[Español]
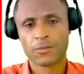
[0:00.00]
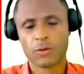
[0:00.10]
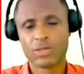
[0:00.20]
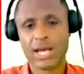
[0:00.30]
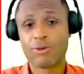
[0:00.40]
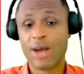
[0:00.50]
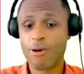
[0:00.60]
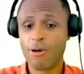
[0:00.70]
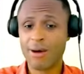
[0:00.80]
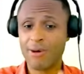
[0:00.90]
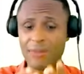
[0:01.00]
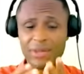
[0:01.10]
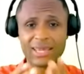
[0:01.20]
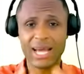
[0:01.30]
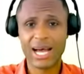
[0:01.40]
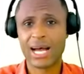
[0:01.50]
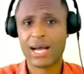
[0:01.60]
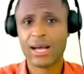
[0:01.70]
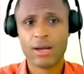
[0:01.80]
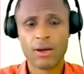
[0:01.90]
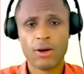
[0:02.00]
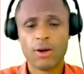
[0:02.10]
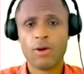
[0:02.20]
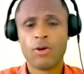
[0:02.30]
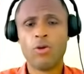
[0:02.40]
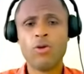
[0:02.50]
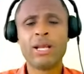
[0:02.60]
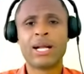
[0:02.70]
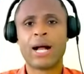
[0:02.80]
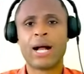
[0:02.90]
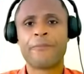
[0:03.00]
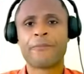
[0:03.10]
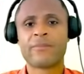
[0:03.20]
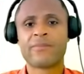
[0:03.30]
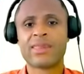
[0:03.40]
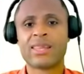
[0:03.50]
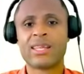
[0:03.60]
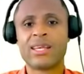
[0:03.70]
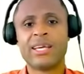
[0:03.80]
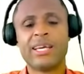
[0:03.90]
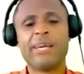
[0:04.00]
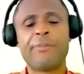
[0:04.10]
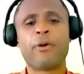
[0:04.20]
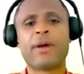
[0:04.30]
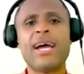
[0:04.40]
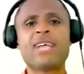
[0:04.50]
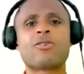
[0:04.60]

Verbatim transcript: O sea, una amistad única. Y por eso